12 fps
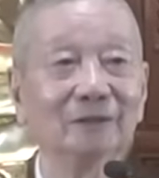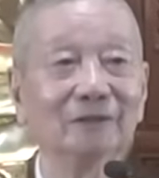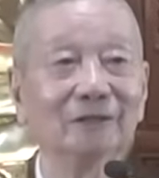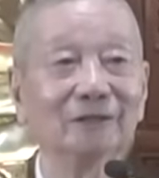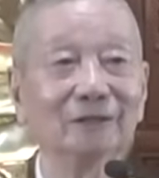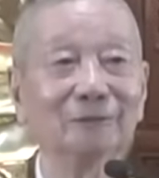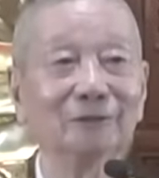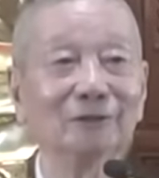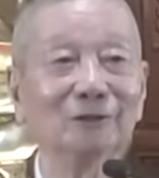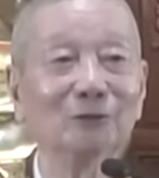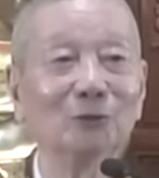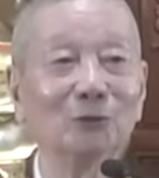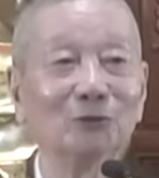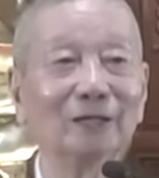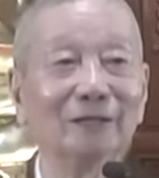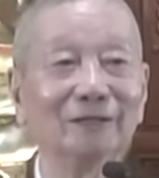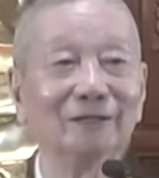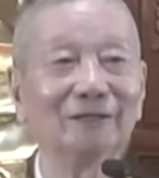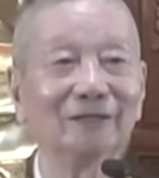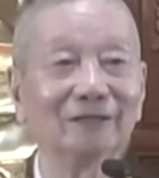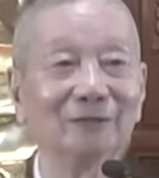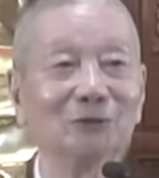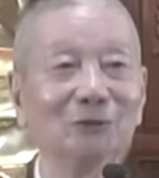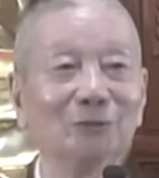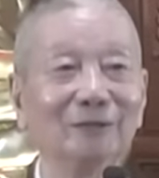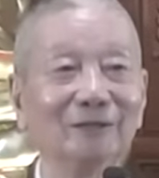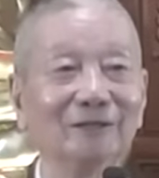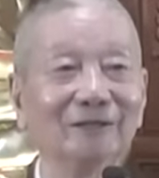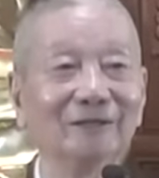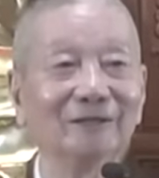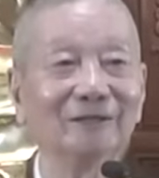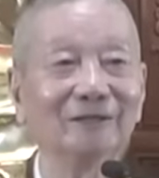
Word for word: nên trên bước đường tu của thầy là thầy chuẩn bị cái này